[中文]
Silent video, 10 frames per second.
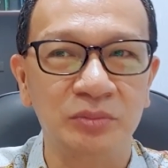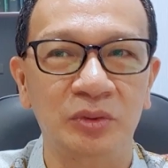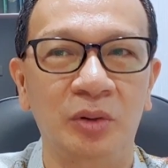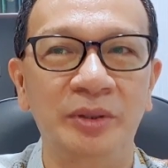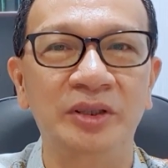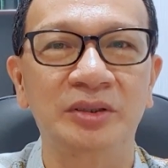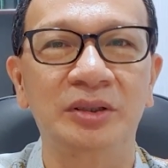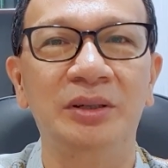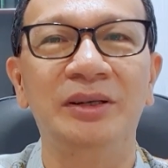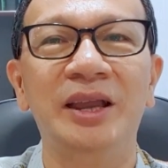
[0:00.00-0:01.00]
我们
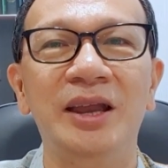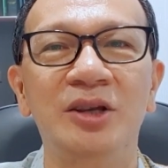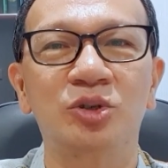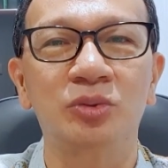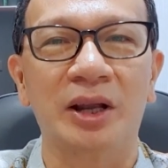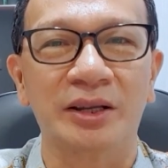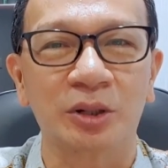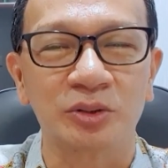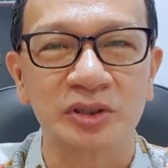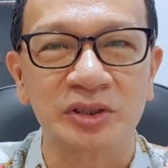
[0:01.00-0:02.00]
耶稣来
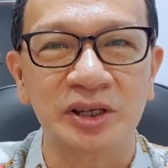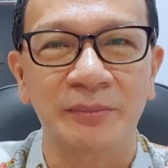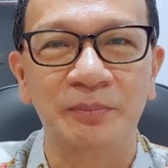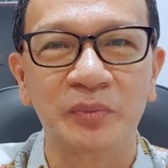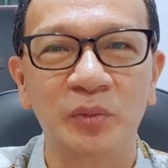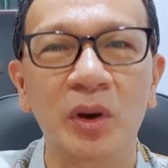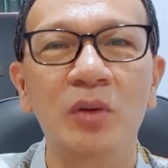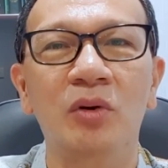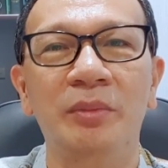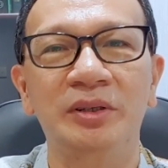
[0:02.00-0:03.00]
到世界，为
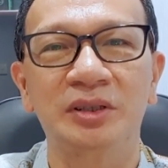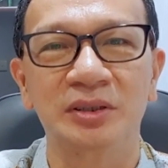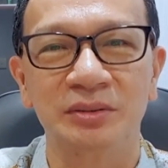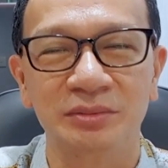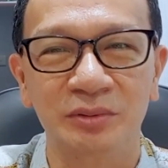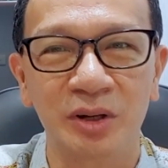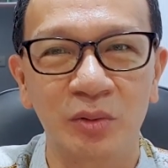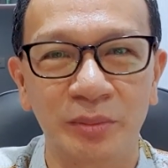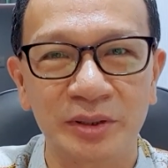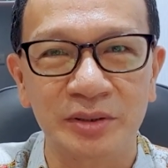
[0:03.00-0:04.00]
我们的为我
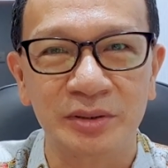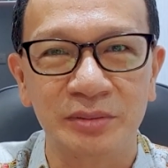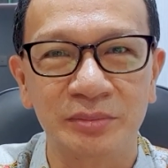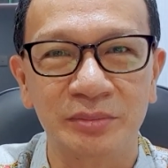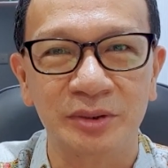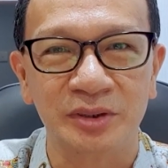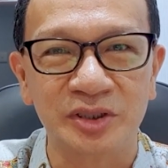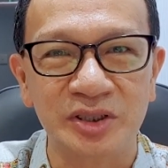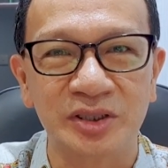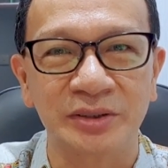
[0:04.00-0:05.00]
们呃
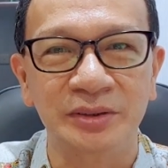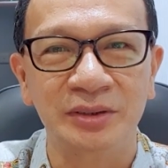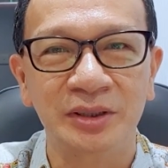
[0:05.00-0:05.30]
牺牲